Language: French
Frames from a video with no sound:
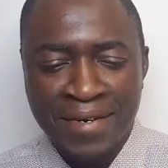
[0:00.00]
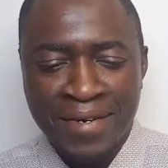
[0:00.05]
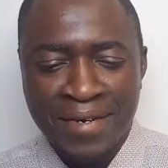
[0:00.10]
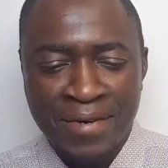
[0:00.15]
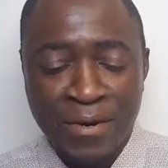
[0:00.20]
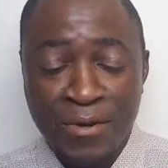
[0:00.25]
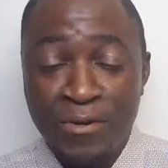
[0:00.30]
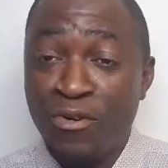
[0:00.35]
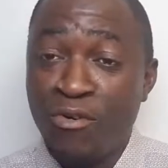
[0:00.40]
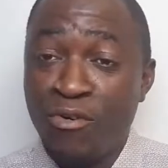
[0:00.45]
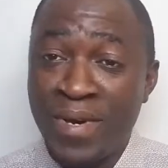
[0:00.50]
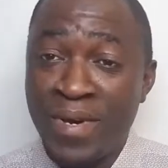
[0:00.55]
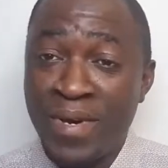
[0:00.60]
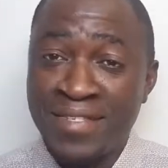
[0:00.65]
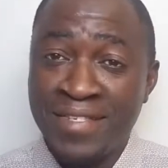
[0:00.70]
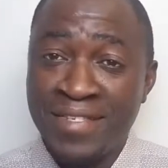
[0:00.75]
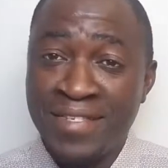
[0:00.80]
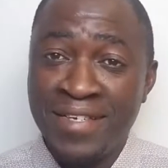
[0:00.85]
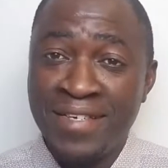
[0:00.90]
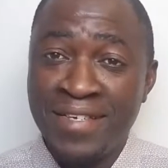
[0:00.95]
qu'on le
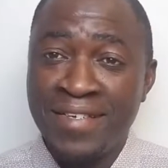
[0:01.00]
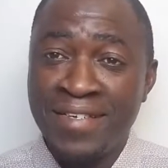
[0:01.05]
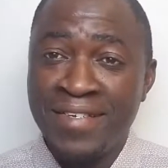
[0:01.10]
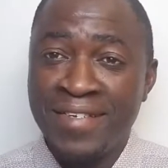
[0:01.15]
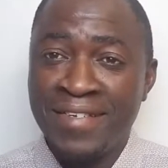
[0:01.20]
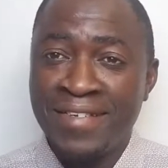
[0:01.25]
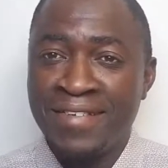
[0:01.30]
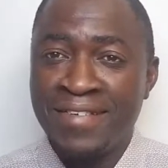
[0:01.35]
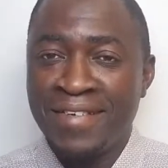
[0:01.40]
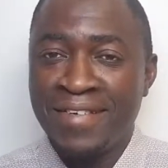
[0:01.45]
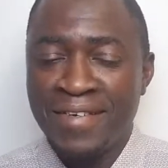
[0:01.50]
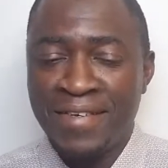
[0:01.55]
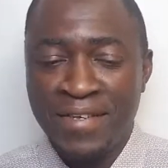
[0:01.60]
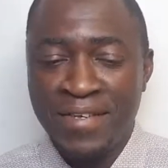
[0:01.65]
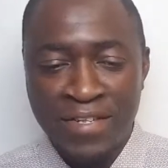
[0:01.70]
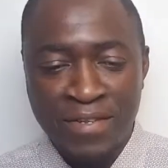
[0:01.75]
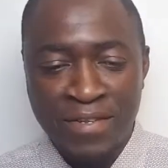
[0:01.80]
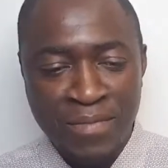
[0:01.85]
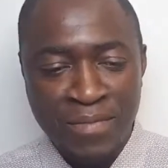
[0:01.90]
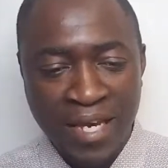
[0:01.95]
remercie,
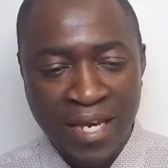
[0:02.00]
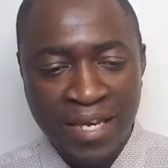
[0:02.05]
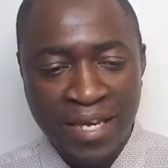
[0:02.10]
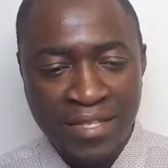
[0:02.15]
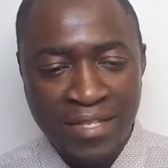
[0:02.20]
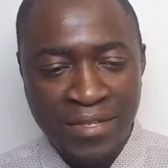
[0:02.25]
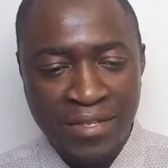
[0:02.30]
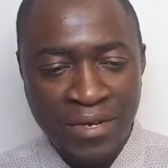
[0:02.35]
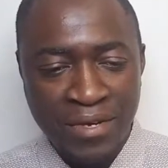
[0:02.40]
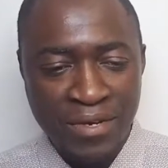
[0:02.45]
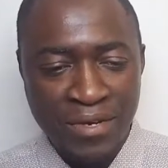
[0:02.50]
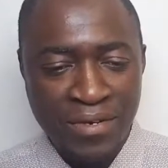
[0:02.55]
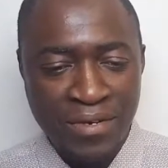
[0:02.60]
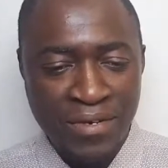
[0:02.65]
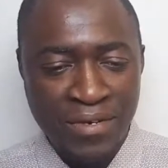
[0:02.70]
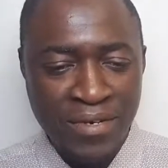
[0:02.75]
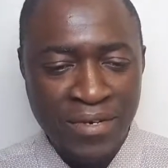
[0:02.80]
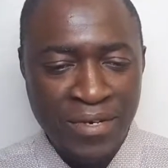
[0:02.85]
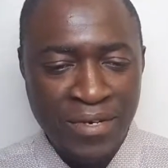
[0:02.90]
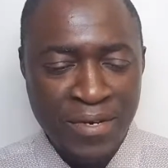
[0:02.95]
il mérite... Euh,
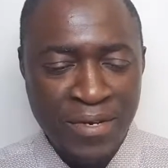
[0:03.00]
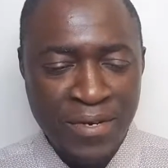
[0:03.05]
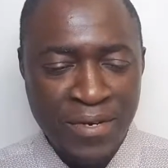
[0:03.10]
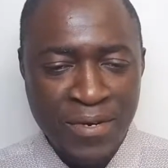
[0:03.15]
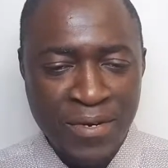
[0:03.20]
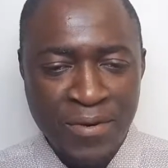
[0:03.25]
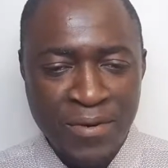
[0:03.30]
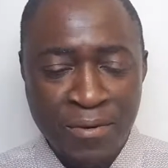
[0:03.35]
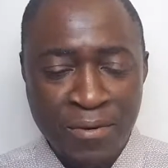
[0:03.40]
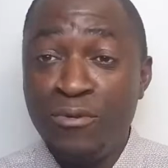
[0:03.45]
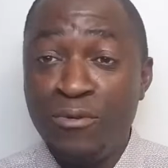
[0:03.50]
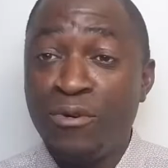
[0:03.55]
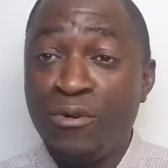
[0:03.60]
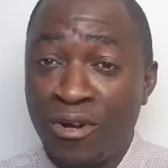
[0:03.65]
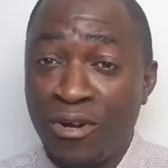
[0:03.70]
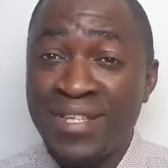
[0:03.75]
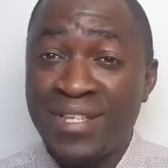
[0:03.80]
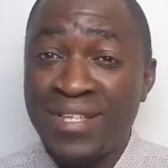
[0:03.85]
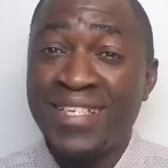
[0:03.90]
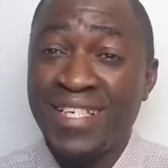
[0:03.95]
qu'on nous
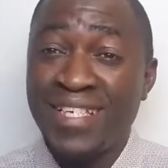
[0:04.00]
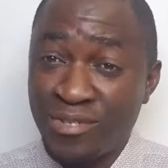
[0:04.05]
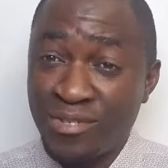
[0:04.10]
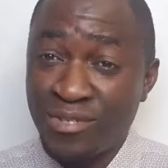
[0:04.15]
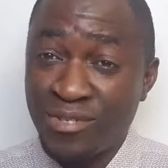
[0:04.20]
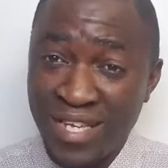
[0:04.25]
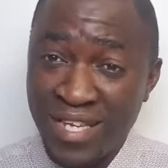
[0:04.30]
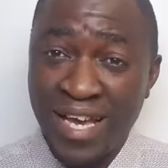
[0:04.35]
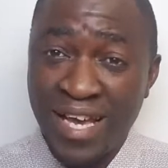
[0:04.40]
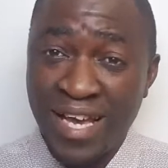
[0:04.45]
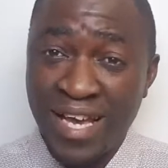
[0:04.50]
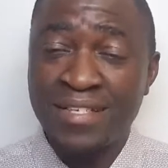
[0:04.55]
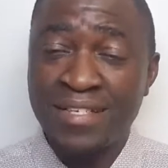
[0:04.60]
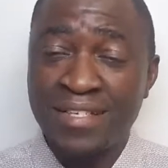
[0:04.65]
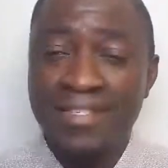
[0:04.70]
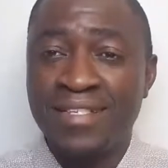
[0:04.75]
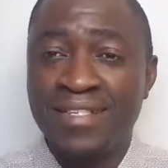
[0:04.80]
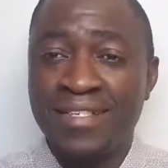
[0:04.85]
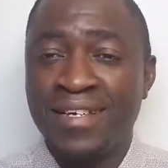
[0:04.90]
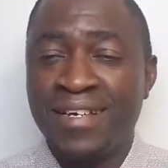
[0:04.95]
rende les actions des
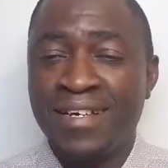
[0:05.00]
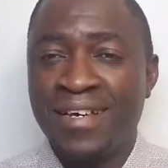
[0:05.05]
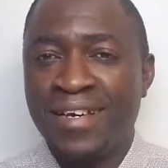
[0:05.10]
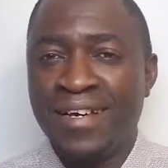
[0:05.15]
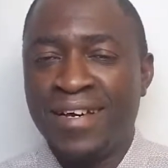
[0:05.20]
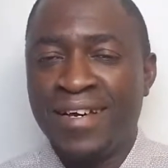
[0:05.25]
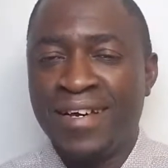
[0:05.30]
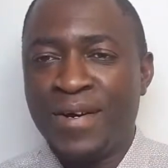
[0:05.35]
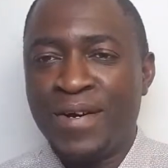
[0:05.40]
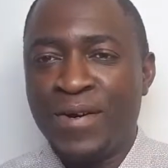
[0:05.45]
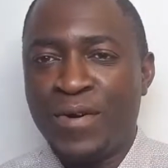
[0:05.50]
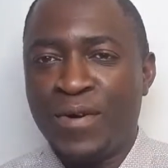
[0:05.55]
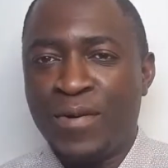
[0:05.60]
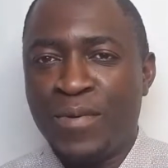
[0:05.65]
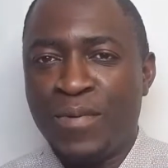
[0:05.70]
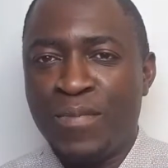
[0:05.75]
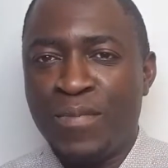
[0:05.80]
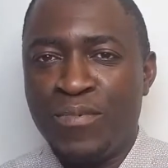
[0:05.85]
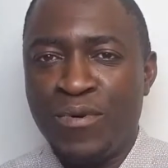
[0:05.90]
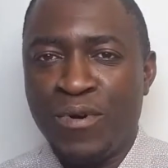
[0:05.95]
grâces
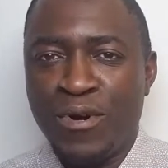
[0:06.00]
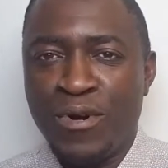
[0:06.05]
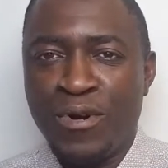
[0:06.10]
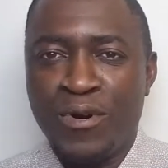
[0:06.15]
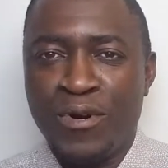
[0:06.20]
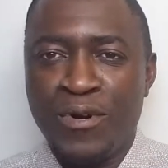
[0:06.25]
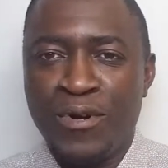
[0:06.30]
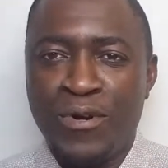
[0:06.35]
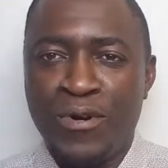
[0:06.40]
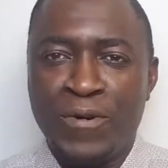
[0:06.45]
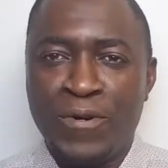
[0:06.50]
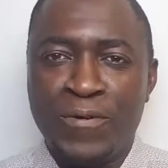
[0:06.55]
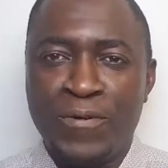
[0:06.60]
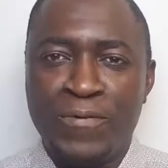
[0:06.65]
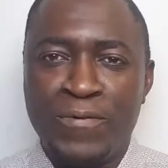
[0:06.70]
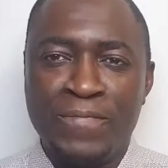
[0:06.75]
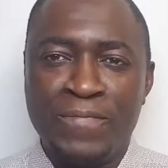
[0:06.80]
pour, euh,